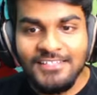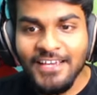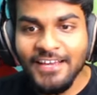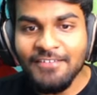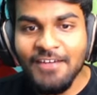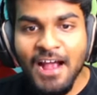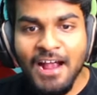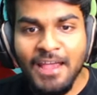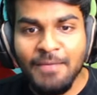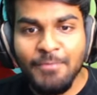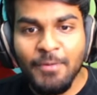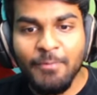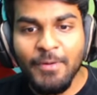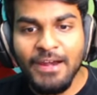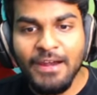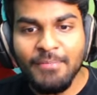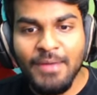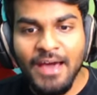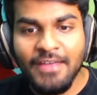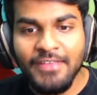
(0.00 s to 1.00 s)
சரி வாங்க இப்போ
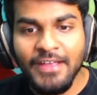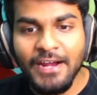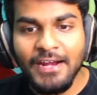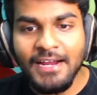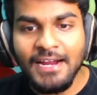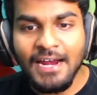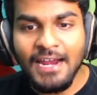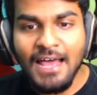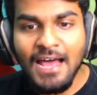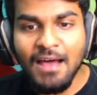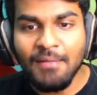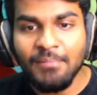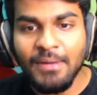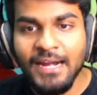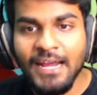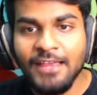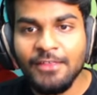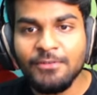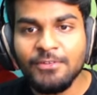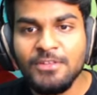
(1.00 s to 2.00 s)
போய் நம்ம அதை எடுக்கலாம்
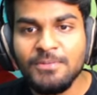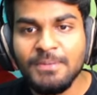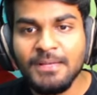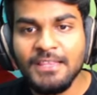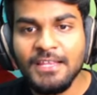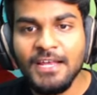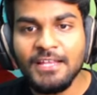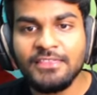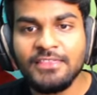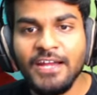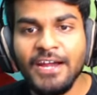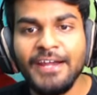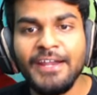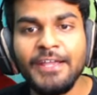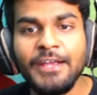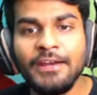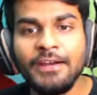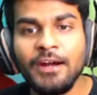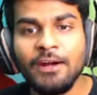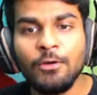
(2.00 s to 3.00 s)
பட் அது வந்து பார்த்தீங்கன்னா
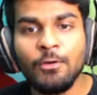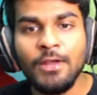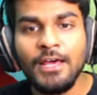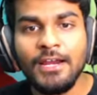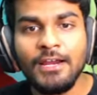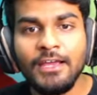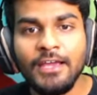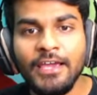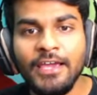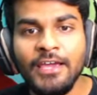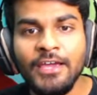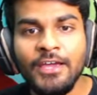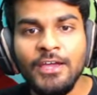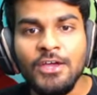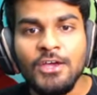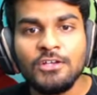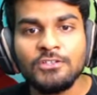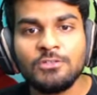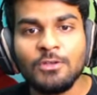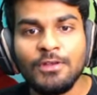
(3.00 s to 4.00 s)
தண்ணிக்கு நடுவில் இருக்கு
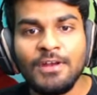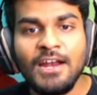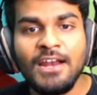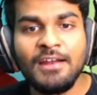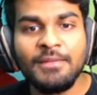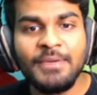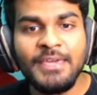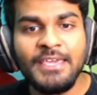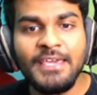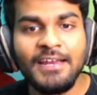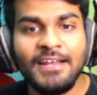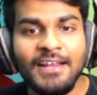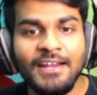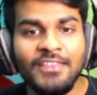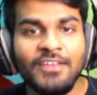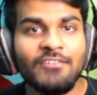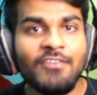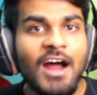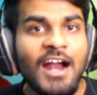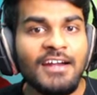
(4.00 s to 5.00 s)
ஸோ அதனால நம்ம இங்கே இருக்கிற
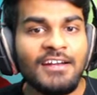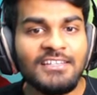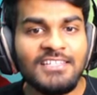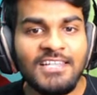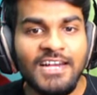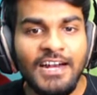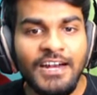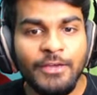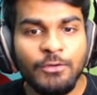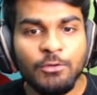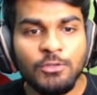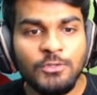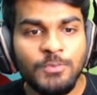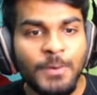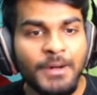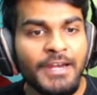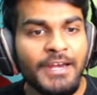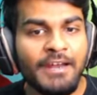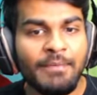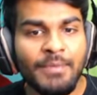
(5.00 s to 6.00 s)
அந்த வாட்டர் ஸ்லைடை யூஸ்
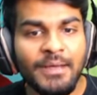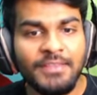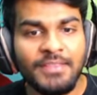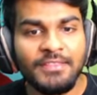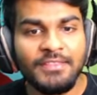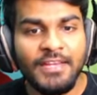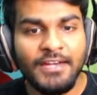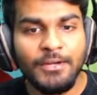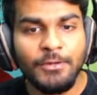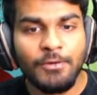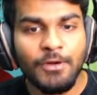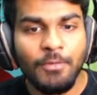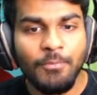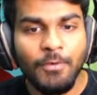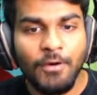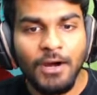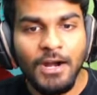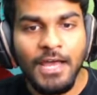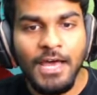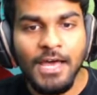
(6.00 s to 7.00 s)
பண்ணி நம்ம அந்த தண்ணிக்குள்ளே
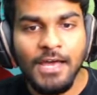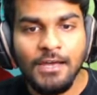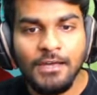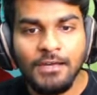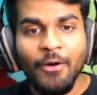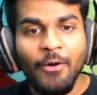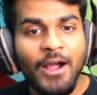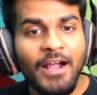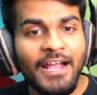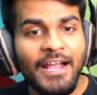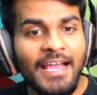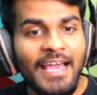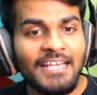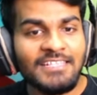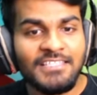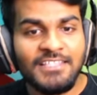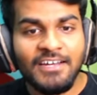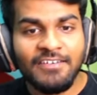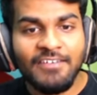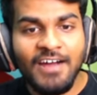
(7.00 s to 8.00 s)
போகலாம் ஓகே
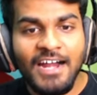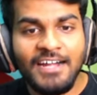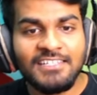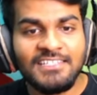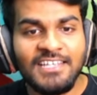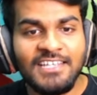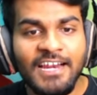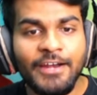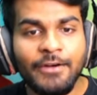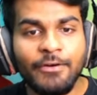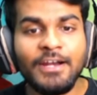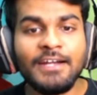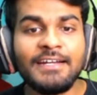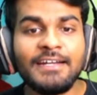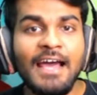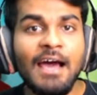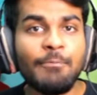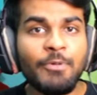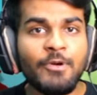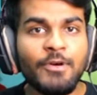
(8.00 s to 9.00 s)
கைஸ் இந்த வாட்டர் ஸ்லைடோட
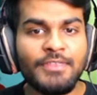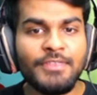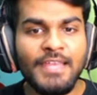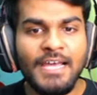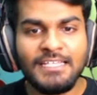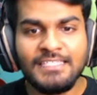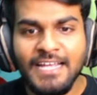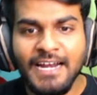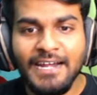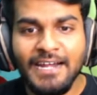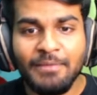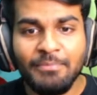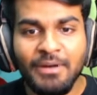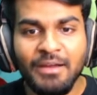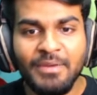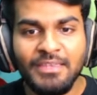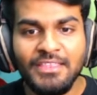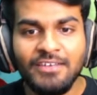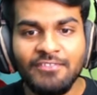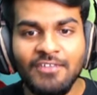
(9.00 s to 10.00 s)
டாப்புக்கு வந்தாச்சு அண்ட் இப்போ
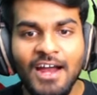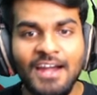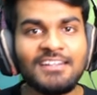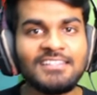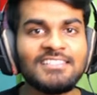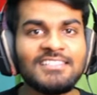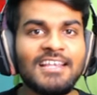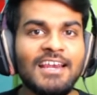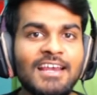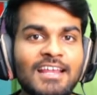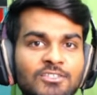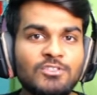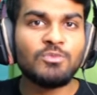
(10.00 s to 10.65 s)
நம்ம இந்த வாட்டர் ஸ்லைடில்